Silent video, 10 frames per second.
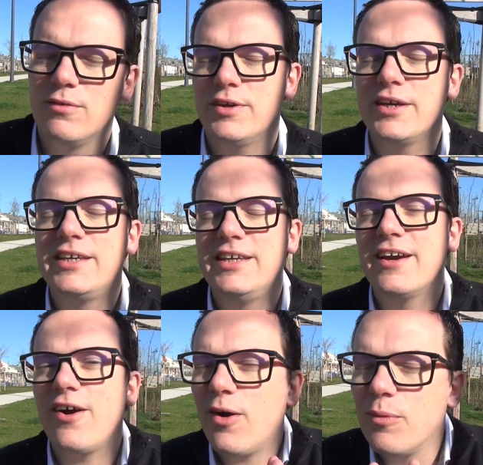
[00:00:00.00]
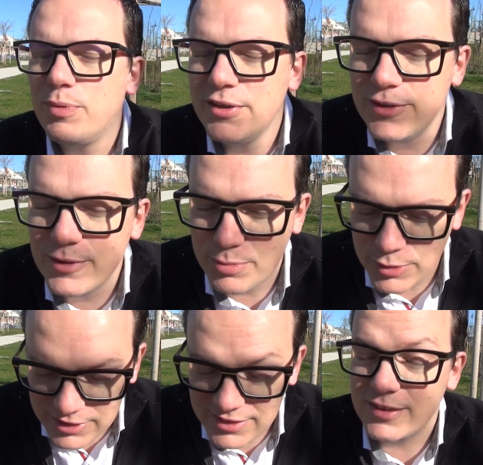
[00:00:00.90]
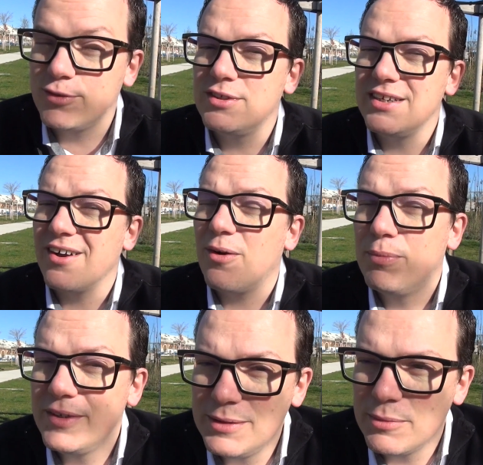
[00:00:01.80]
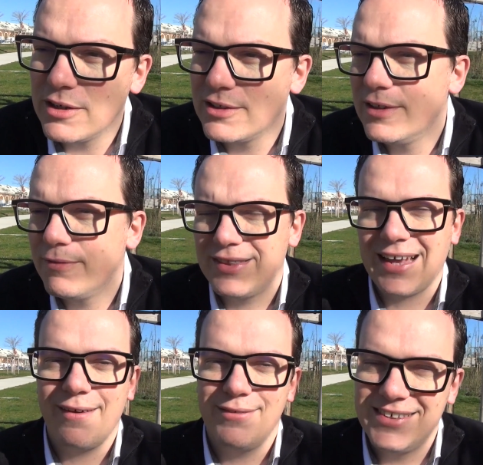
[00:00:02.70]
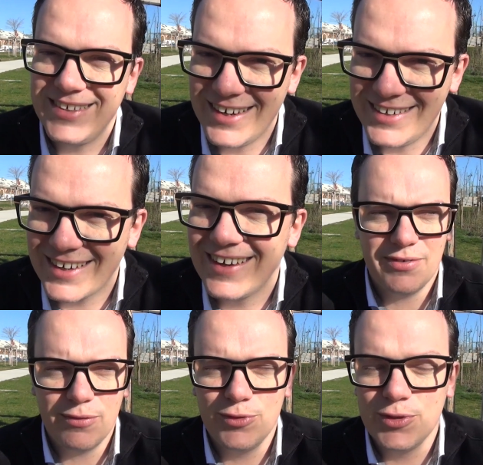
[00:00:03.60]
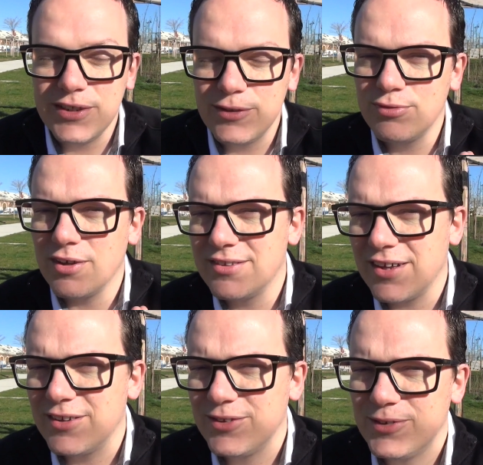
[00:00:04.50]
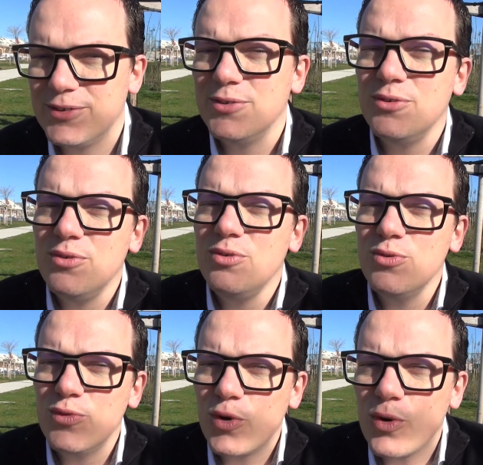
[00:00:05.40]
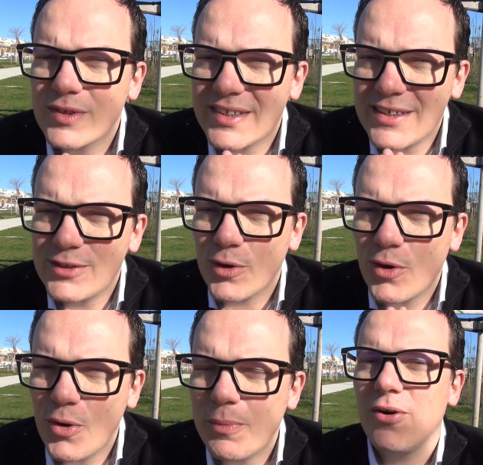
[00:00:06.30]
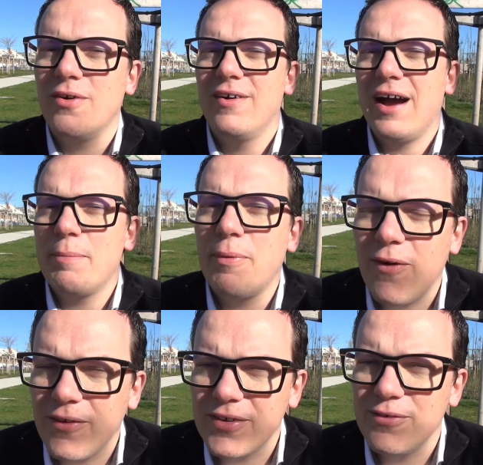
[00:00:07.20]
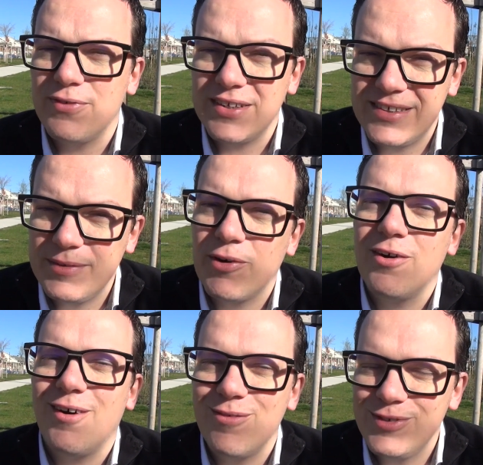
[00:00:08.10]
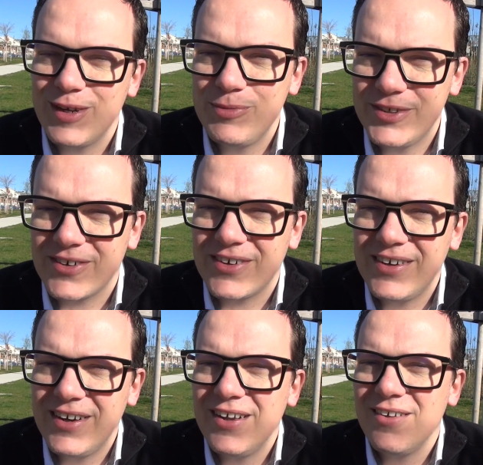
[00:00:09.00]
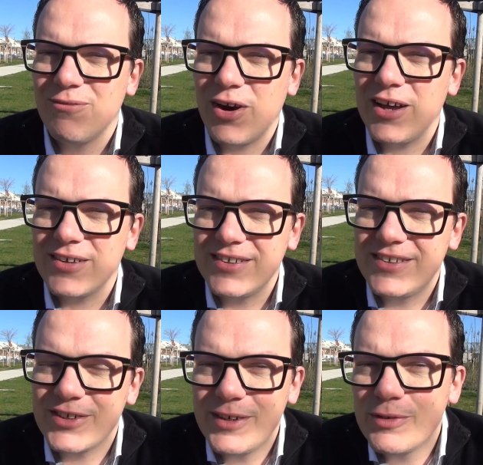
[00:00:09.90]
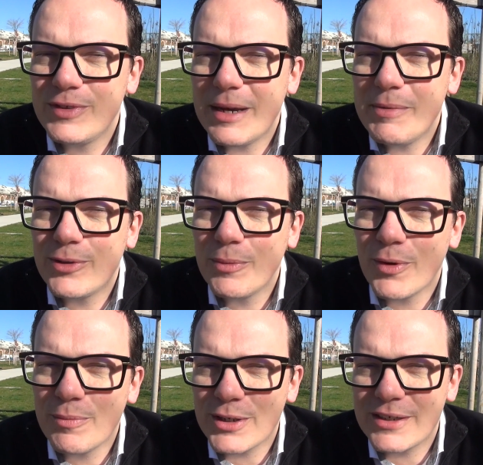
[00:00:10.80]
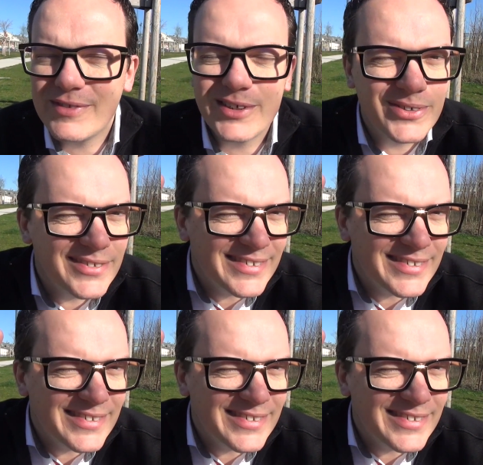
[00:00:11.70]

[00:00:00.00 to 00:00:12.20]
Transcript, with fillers: Vous verrez qu'il est rempli de petites astuces, il est rempli d'images, il est très facile à lire. Il va vous donner tout un tas de nouveaux conseils sur comment apprendre facilement en vous amusant. Voilà, c'était Jean-Yves, je vous dis à bientôt pour une prochaine vidéo.